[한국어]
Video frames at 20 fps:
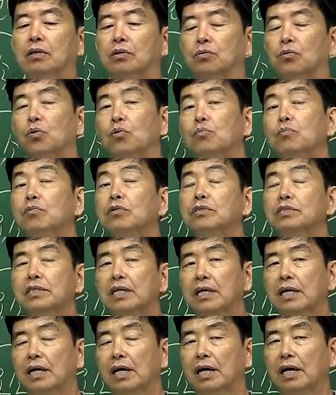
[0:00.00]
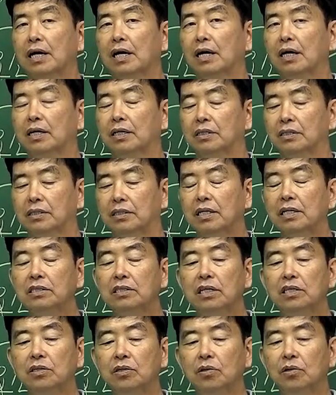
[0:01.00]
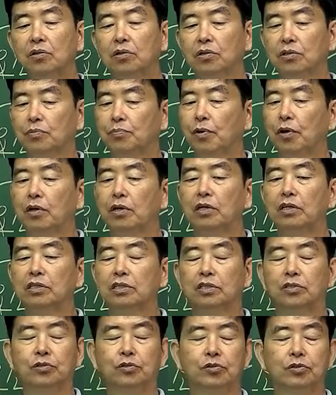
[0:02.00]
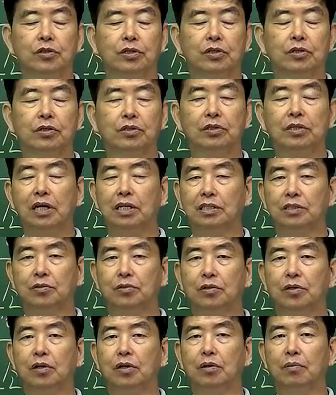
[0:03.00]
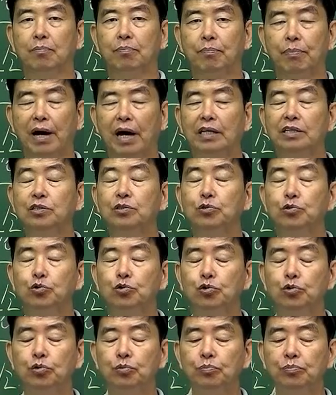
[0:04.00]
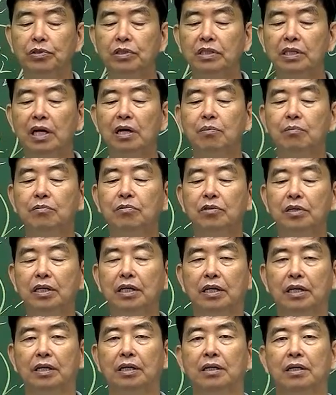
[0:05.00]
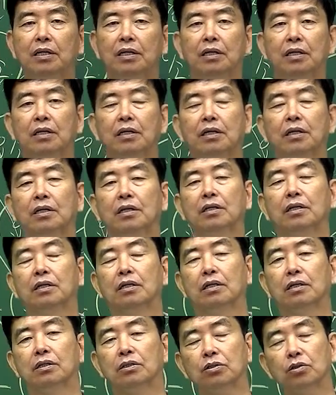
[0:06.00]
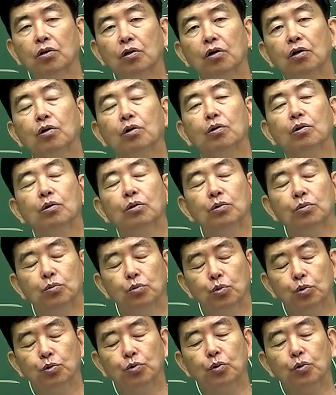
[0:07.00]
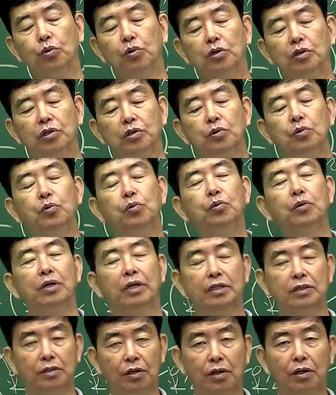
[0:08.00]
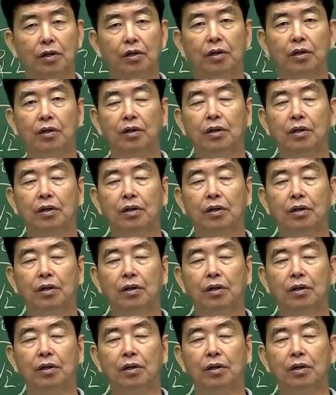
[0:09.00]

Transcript: 동물체가 생체적으로 그것을 변화시킬 수 있는 것은 아니고요, 반추 미생물이 저 요소를 이용해서